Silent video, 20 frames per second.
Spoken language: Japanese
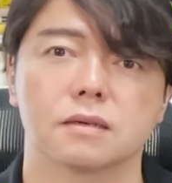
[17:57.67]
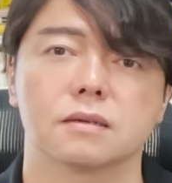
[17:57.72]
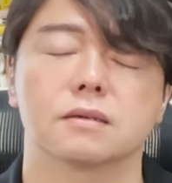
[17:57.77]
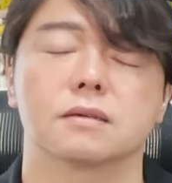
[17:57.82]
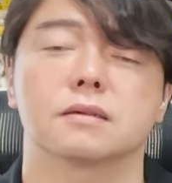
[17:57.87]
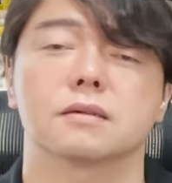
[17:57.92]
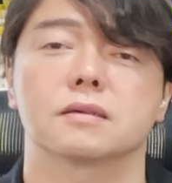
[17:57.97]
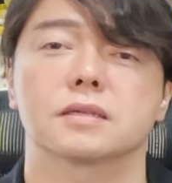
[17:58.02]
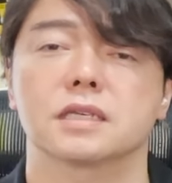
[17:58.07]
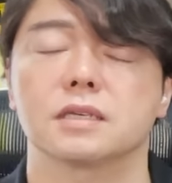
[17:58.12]
うん、
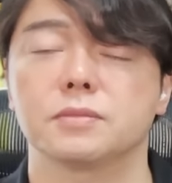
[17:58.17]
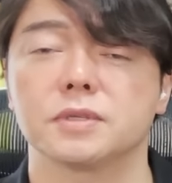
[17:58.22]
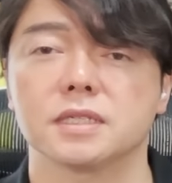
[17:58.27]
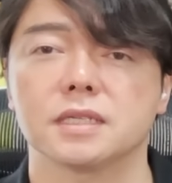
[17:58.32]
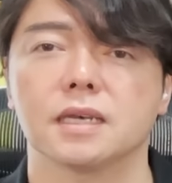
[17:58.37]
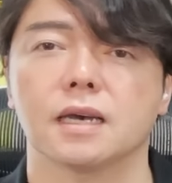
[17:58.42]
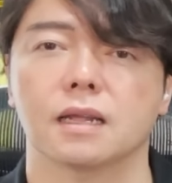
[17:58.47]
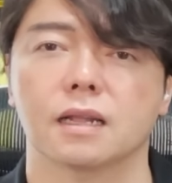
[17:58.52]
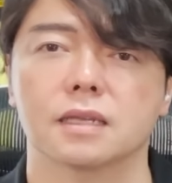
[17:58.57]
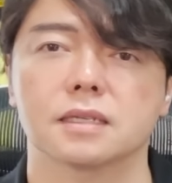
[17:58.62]
厳
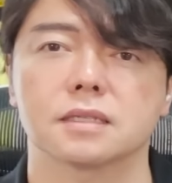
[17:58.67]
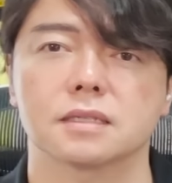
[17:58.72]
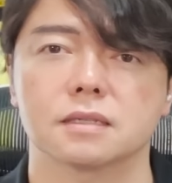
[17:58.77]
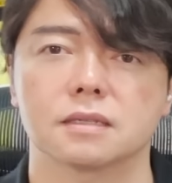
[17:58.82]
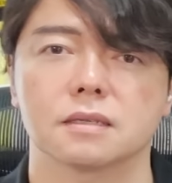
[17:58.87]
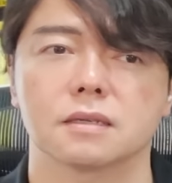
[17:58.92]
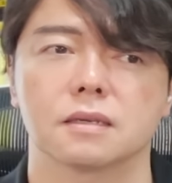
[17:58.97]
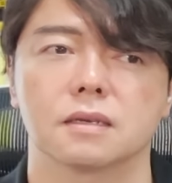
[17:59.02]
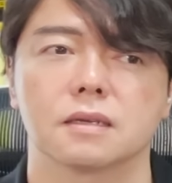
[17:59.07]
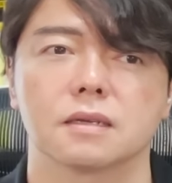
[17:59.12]
しい
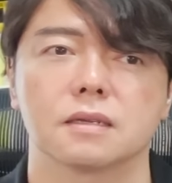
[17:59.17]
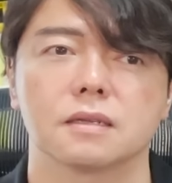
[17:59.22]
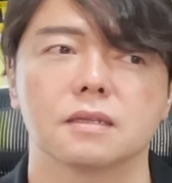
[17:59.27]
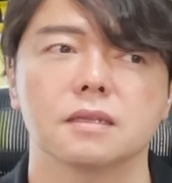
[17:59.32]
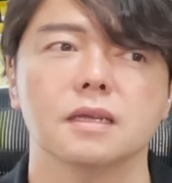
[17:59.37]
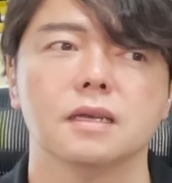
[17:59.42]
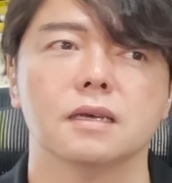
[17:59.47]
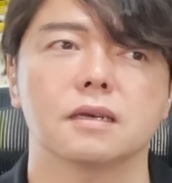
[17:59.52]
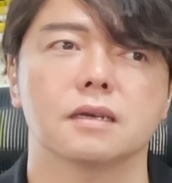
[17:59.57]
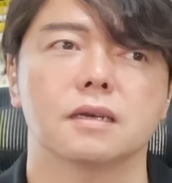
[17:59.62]
話。
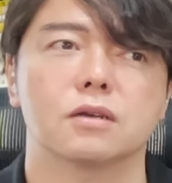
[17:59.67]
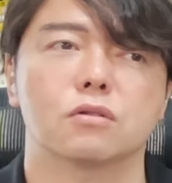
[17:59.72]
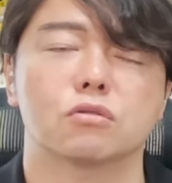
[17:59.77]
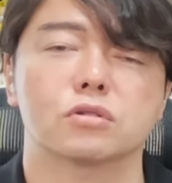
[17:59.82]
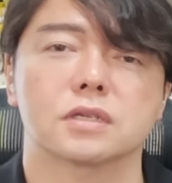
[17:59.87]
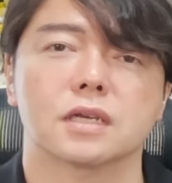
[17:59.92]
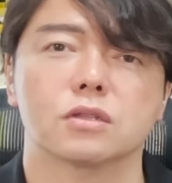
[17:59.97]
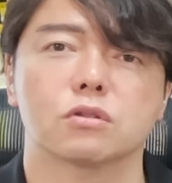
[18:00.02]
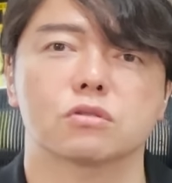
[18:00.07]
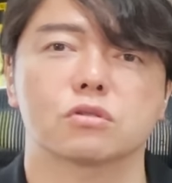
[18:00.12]
で、
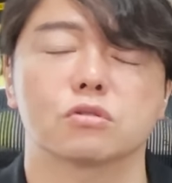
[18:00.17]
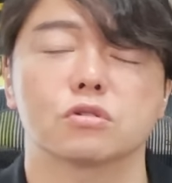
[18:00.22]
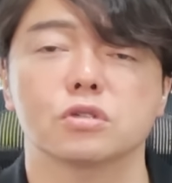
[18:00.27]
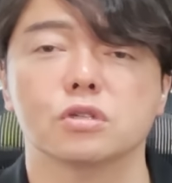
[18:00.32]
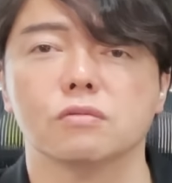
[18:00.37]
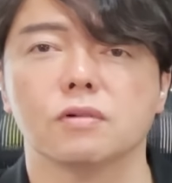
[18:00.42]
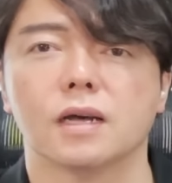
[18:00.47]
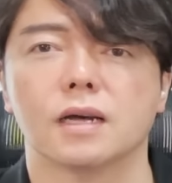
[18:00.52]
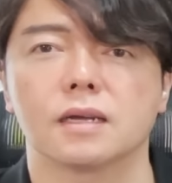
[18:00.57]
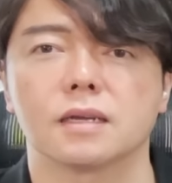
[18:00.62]
ロスカットする
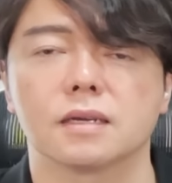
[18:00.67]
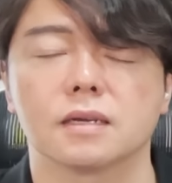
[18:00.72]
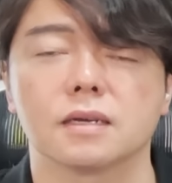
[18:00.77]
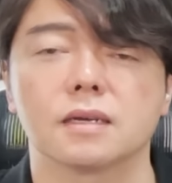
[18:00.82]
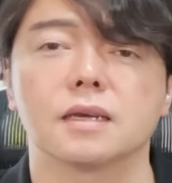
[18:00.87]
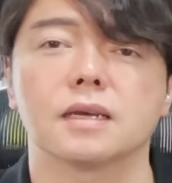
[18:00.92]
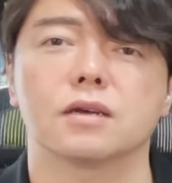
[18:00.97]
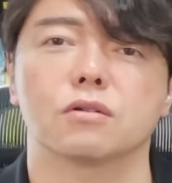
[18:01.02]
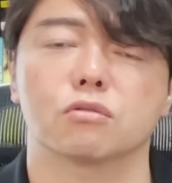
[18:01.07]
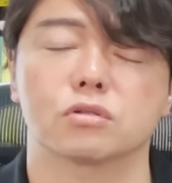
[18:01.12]
人は、
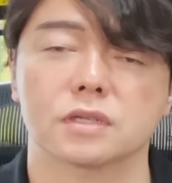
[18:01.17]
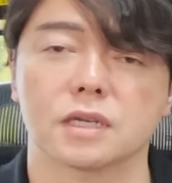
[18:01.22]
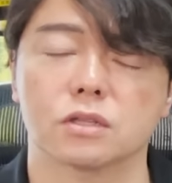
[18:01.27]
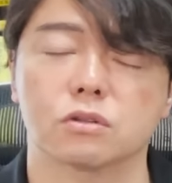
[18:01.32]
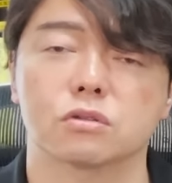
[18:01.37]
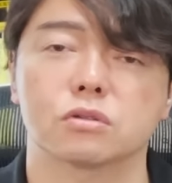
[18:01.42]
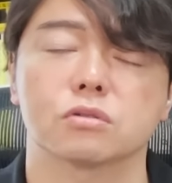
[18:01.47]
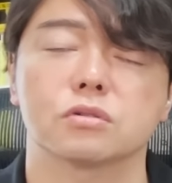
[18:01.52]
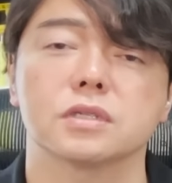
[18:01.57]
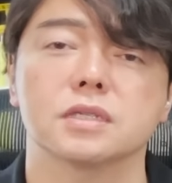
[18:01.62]

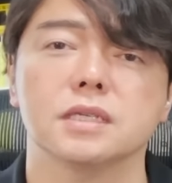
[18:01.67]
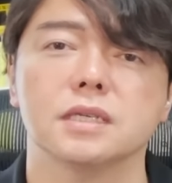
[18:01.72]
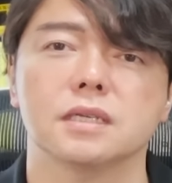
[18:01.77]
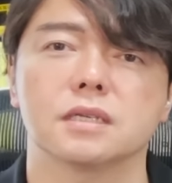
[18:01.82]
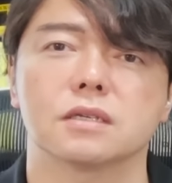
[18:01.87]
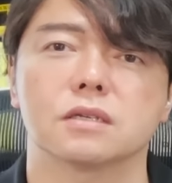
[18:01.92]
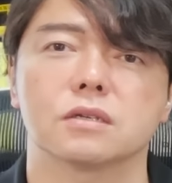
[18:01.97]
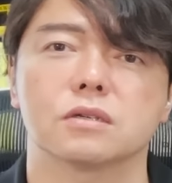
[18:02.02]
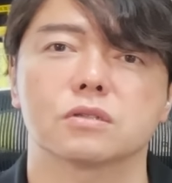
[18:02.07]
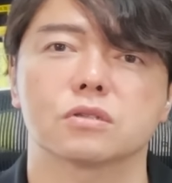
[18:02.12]
ロスカットする
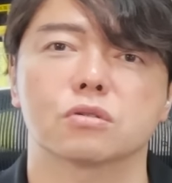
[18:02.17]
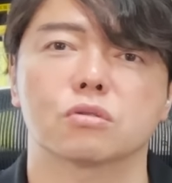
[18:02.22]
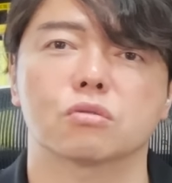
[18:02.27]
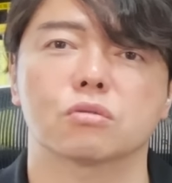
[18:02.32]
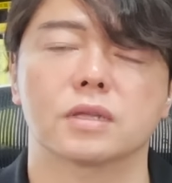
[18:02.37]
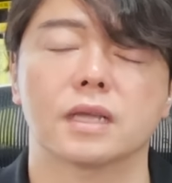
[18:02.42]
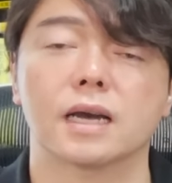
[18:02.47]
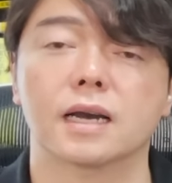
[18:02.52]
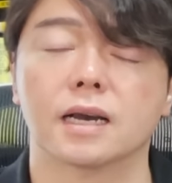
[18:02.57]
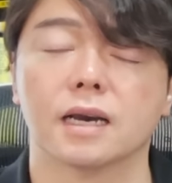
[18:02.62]
し、そ
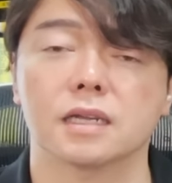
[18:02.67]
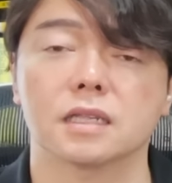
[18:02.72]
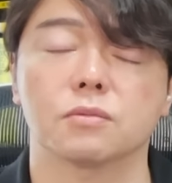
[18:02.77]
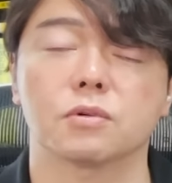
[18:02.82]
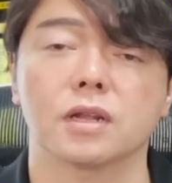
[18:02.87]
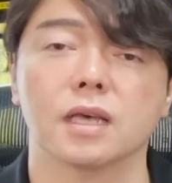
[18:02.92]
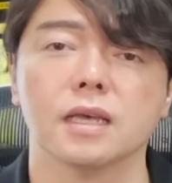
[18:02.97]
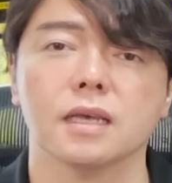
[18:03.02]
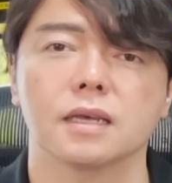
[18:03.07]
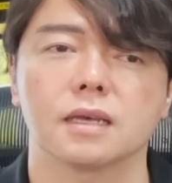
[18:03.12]
の段階で
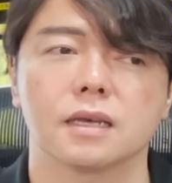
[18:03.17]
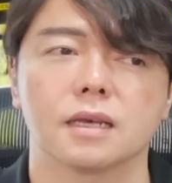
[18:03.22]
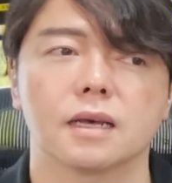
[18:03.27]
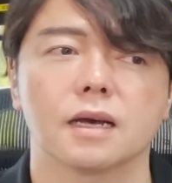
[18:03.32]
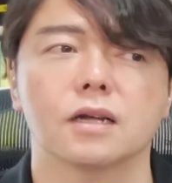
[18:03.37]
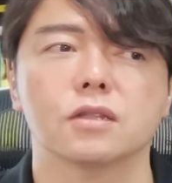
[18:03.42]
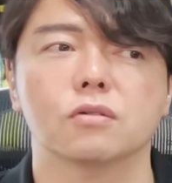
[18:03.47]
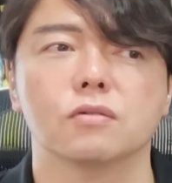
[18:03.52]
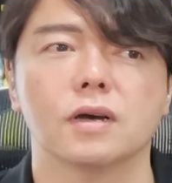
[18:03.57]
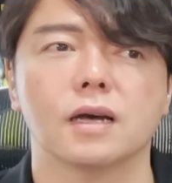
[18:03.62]
もね、
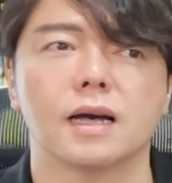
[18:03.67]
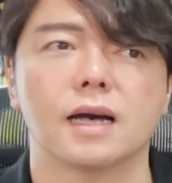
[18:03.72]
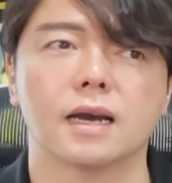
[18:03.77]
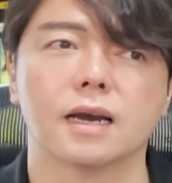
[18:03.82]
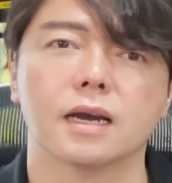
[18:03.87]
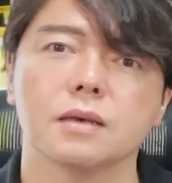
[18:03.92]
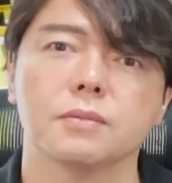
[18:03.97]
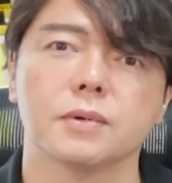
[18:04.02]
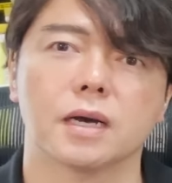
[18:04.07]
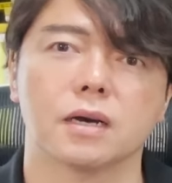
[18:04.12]
あとは上
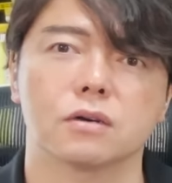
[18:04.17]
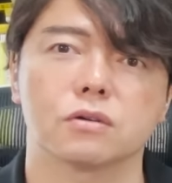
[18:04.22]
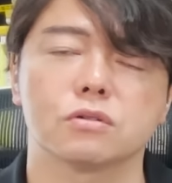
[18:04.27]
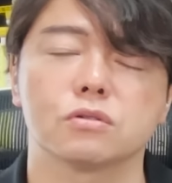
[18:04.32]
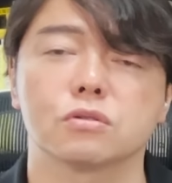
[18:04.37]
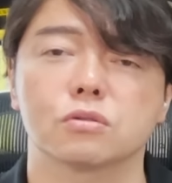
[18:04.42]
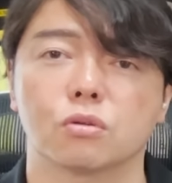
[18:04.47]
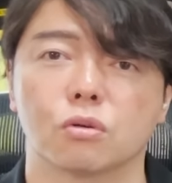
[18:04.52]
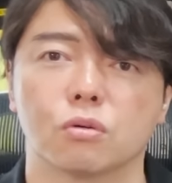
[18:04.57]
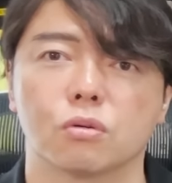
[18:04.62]
ば
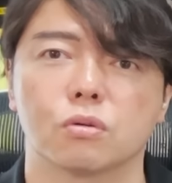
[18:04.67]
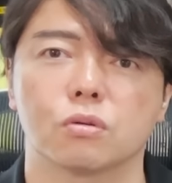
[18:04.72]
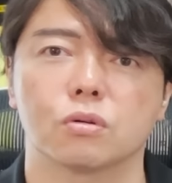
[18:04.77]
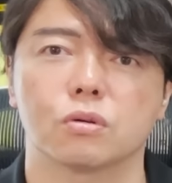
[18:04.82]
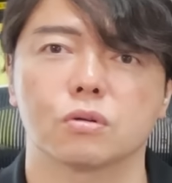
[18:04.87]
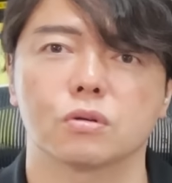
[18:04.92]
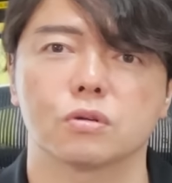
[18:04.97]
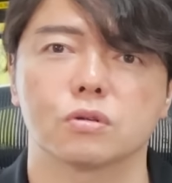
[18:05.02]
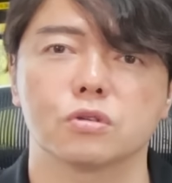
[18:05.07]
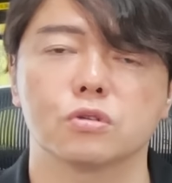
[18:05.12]
売ると
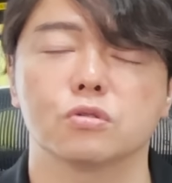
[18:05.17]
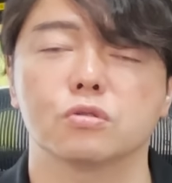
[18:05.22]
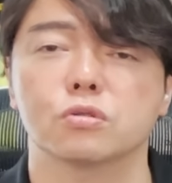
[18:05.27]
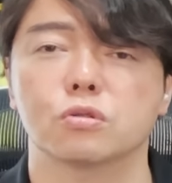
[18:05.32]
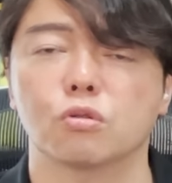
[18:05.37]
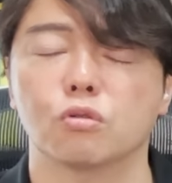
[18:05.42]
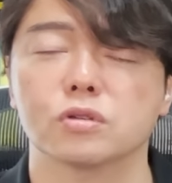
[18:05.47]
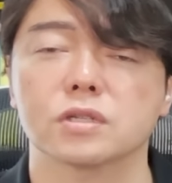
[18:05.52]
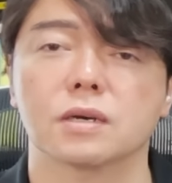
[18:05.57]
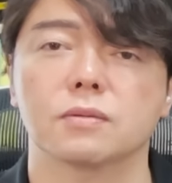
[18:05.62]
い
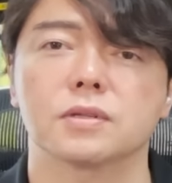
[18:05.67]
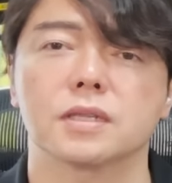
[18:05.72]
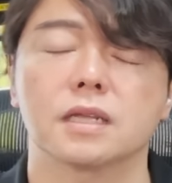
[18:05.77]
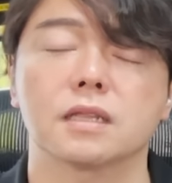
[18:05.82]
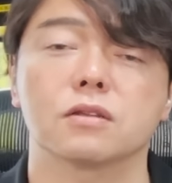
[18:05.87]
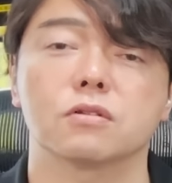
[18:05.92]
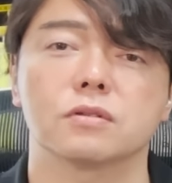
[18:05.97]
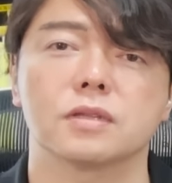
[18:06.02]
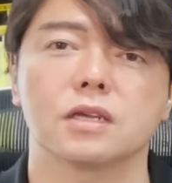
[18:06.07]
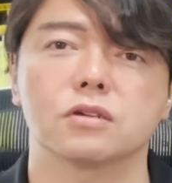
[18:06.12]
う投資家も
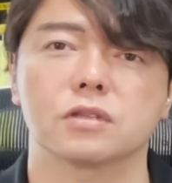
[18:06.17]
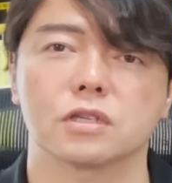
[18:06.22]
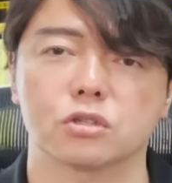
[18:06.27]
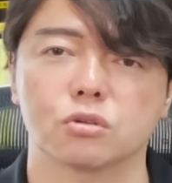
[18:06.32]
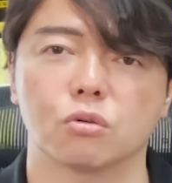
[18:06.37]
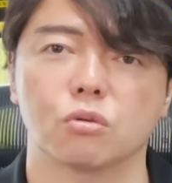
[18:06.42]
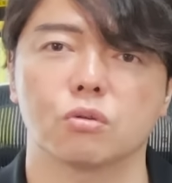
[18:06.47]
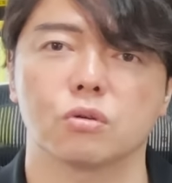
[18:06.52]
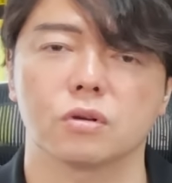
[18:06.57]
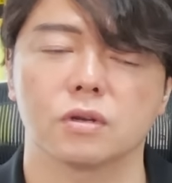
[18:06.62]
出るで
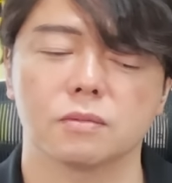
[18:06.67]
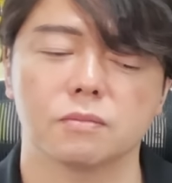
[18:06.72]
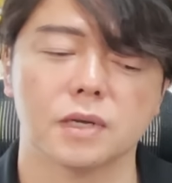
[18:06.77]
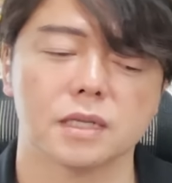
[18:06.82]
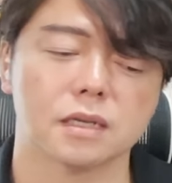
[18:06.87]
しょう。